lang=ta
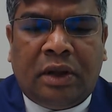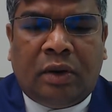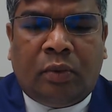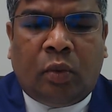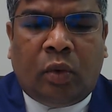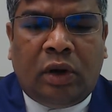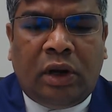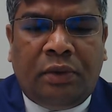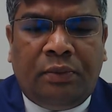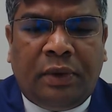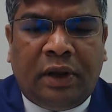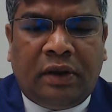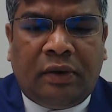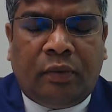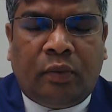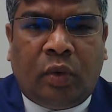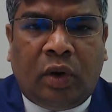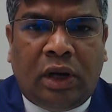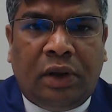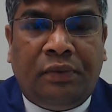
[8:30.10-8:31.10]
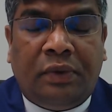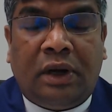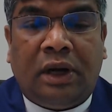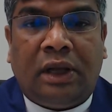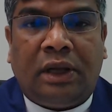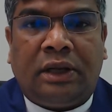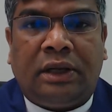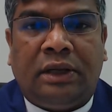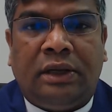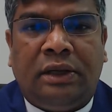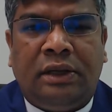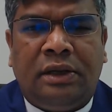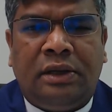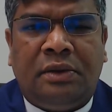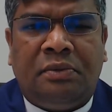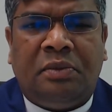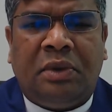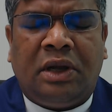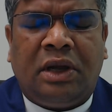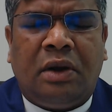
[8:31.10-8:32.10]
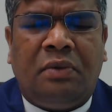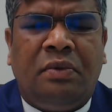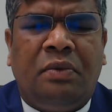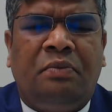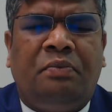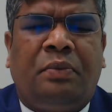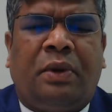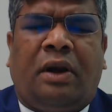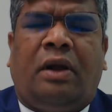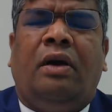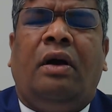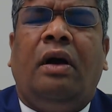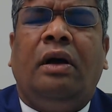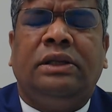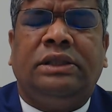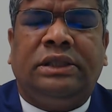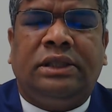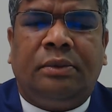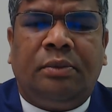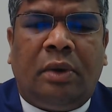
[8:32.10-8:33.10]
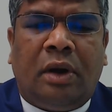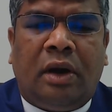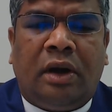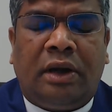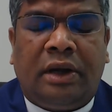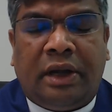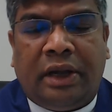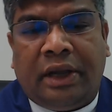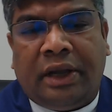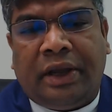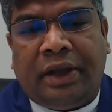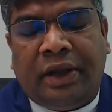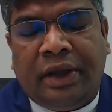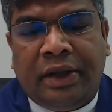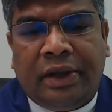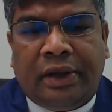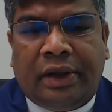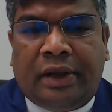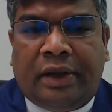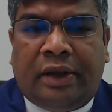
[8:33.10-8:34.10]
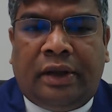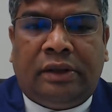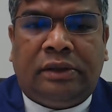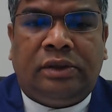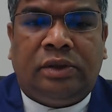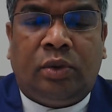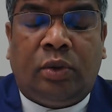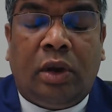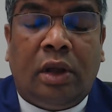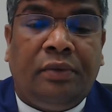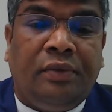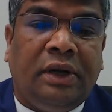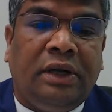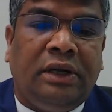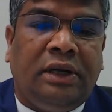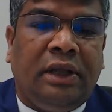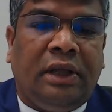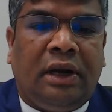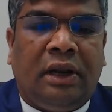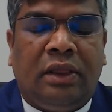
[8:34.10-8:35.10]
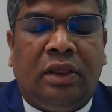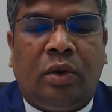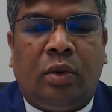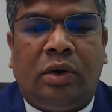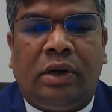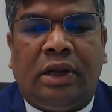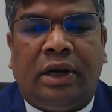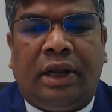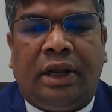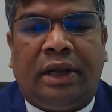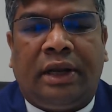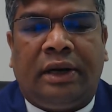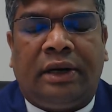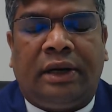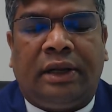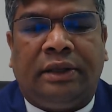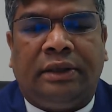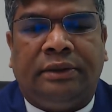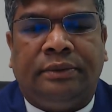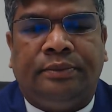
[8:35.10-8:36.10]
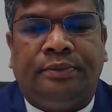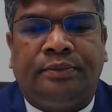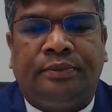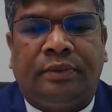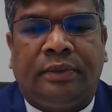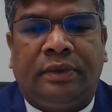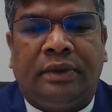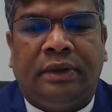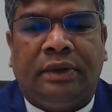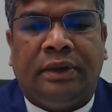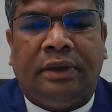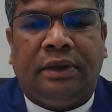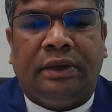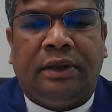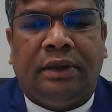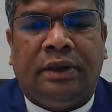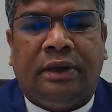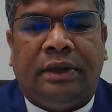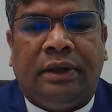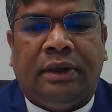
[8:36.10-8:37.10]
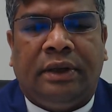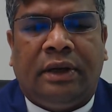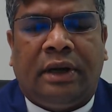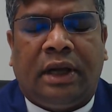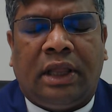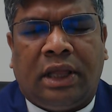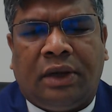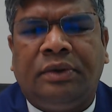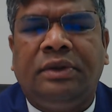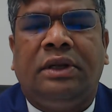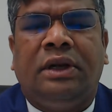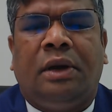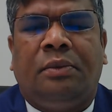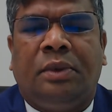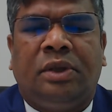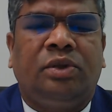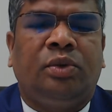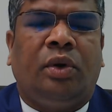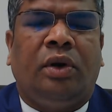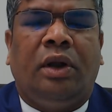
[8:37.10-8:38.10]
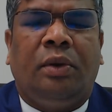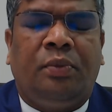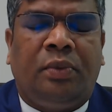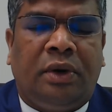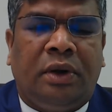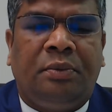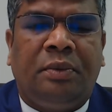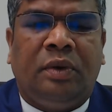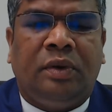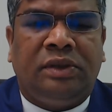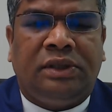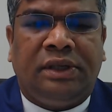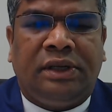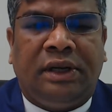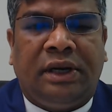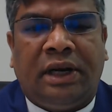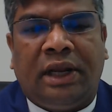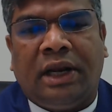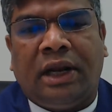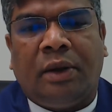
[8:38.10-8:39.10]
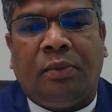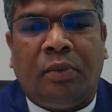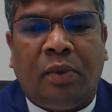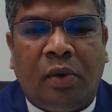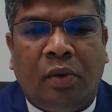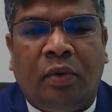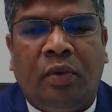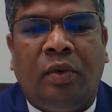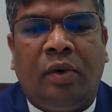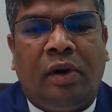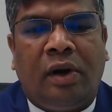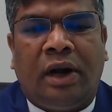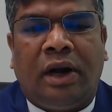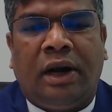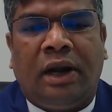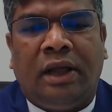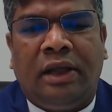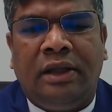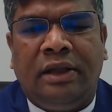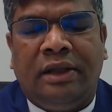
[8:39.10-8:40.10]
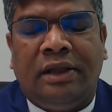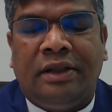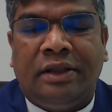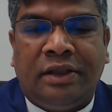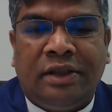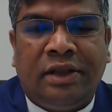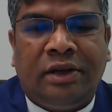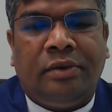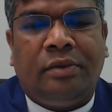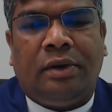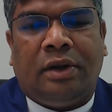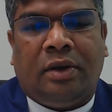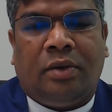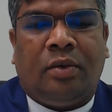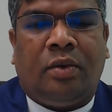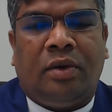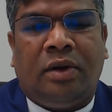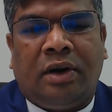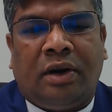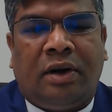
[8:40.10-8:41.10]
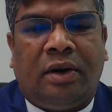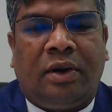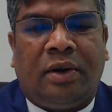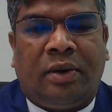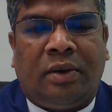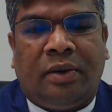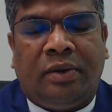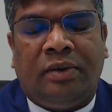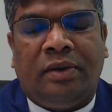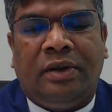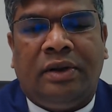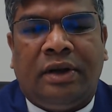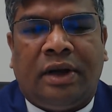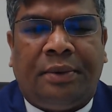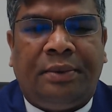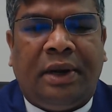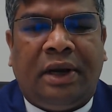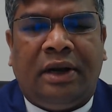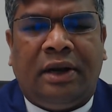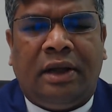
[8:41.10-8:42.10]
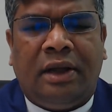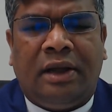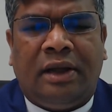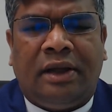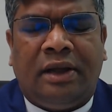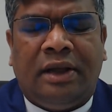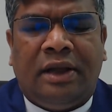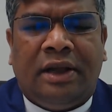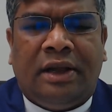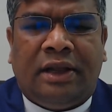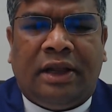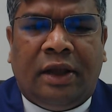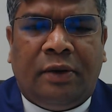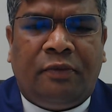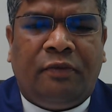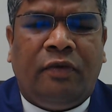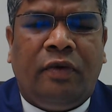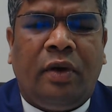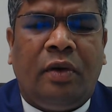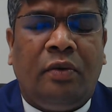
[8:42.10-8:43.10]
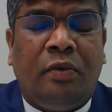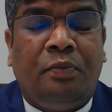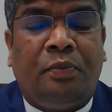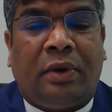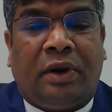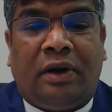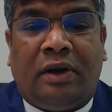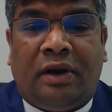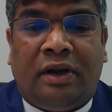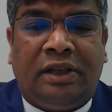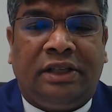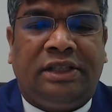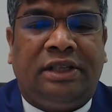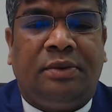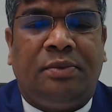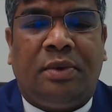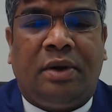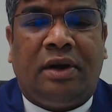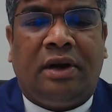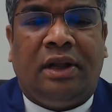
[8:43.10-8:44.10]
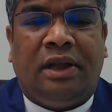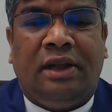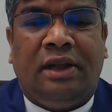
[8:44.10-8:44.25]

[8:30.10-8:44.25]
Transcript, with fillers: ஒளிம்பி ஒளிவிளக்கு மிகவும் பிரகாசமாக சுடர்விட்டு எரிந்து கொண்டிருக்கின்றது அதாவது நம்ம சொல்ல போனோம்னு வச்சுங்களேன் நம்ம ஊர்லலாம் திருவிழா கொண்டாடுறோம் அப்படின்னா எவ்வளவு பிரகாசமான